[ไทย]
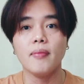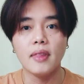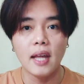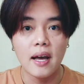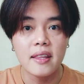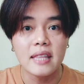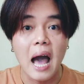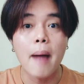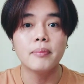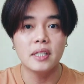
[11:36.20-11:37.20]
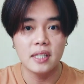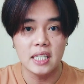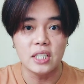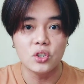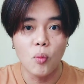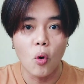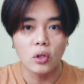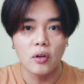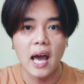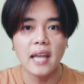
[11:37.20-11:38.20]
3 ถึง 4 ชั่วโมง
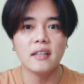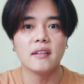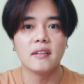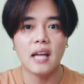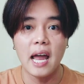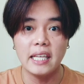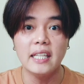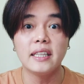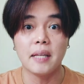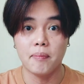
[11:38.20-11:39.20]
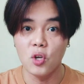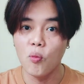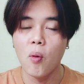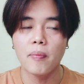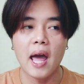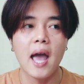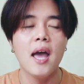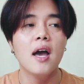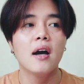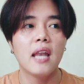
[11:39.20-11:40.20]
เท่านั้นอันนี้ติดผิวผมนะ
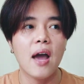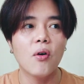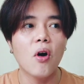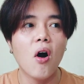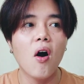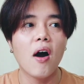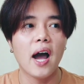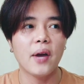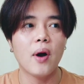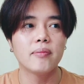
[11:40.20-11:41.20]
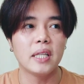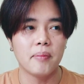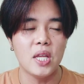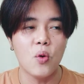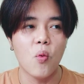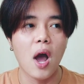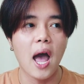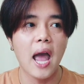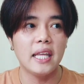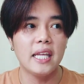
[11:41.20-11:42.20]
แล้วก็ไอความติดผิวอะ
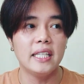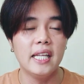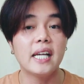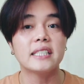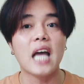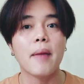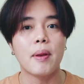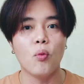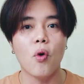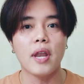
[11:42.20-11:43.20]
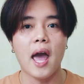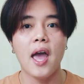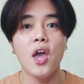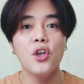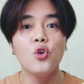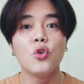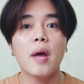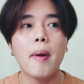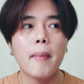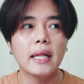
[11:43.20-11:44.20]
ไอกลิ่นที่กระจายเป็นมวลอะอยู่ได้
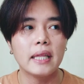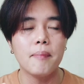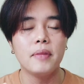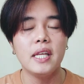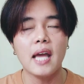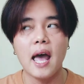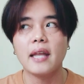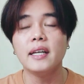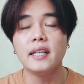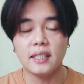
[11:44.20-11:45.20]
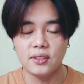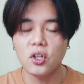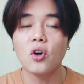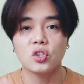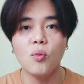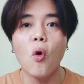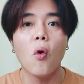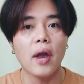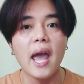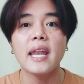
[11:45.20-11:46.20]
ประมาณเต็มที่1 ถึง 2 ชั่วโมง
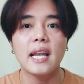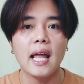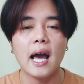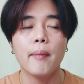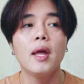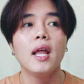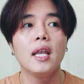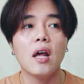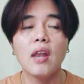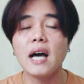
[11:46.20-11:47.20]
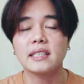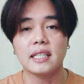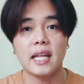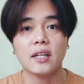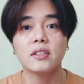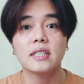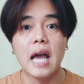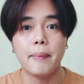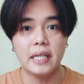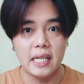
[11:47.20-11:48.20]
แค่นั้นแหละครับแล้วหลังจากนั้นก็จะก
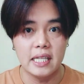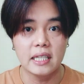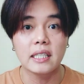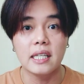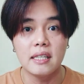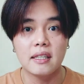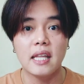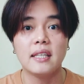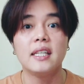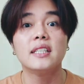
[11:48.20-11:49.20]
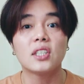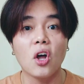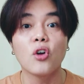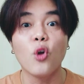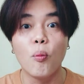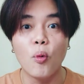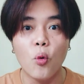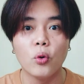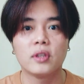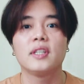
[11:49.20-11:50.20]
ลายเป็นกลิ่นสกินเซนที่จะต้องดม
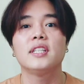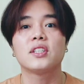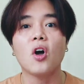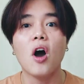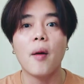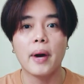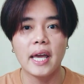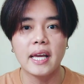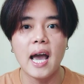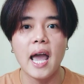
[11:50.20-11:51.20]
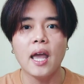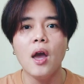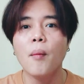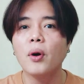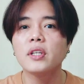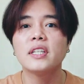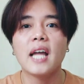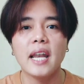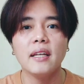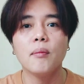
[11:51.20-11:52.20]
ขุดที่จะต้องเอามาใกล้ๆเพราะฉะ
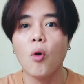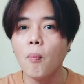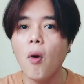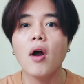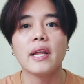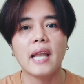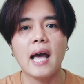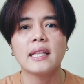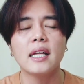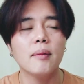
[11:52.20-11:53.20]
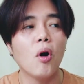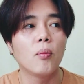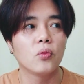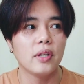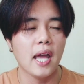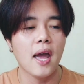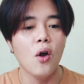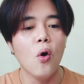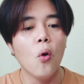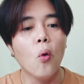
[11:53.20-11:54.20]
นั้นผมบอกเลยนะถ้าน้ำหอมตัวเนี้ย
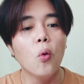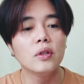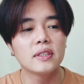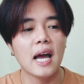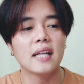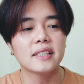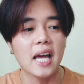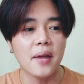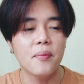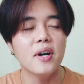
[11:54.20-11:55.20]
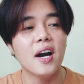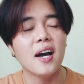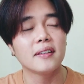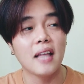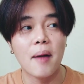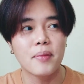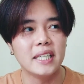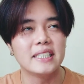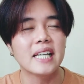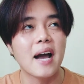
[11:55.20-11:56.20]
คุณจะใส่เพื่อทำ
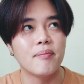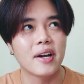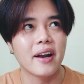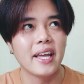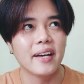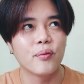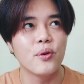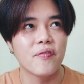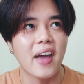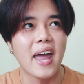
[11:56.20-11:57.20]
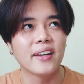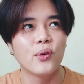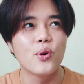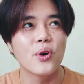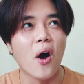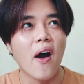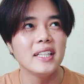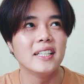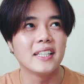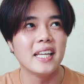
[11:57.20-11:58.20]
กิจกรรมอะไรกับคุณแฟนคุณร้อย
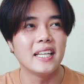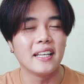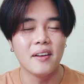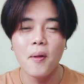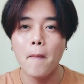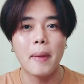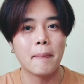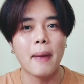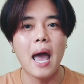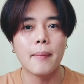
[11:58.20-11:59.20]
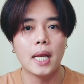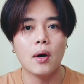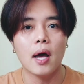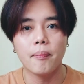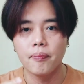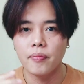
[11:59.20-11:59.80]
ถึงกลิ่นปลายๆมาแล้วอ่ะ